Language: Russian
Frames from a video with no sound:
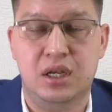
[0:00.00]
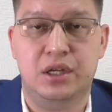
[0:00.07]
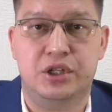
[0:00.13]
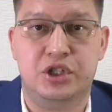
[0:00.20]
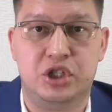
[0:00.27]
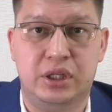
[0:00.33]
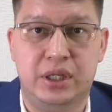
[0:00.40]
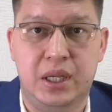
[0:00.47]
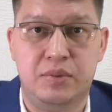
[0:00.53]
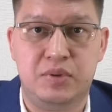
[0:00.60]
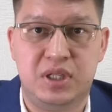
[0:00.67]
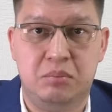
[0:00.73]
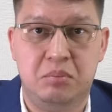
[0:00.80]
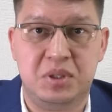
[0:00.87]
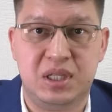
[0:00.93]
Желаю
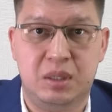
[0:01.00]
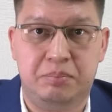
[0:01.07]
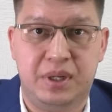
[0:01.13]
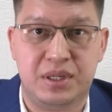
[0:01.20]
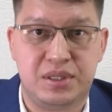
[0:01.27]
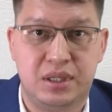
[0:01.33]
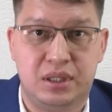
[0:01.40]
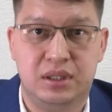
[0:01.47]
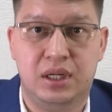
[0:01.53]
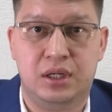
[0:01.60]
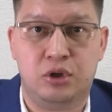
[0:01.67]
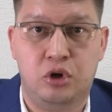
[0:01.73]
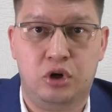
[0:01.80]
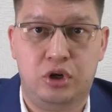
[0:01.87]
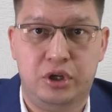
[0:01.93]
всем безопасных
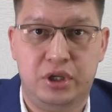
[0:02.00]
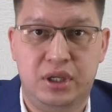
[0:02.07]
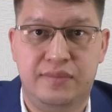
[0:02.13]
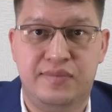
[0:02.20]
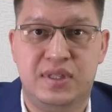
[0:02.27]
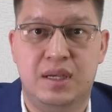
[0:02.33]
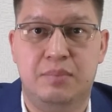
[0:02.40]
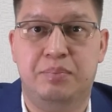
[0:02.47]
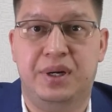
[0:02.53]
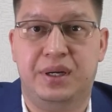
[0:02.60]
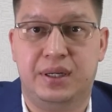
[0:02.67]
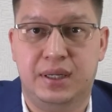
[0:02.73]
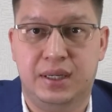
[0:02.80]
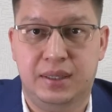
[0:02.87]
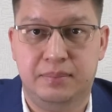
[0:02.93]
дорог и всем
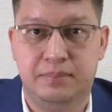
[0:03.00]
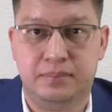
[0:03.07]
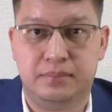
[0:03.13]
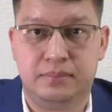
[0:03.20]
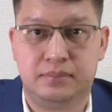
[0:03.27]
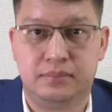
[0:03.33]
пока.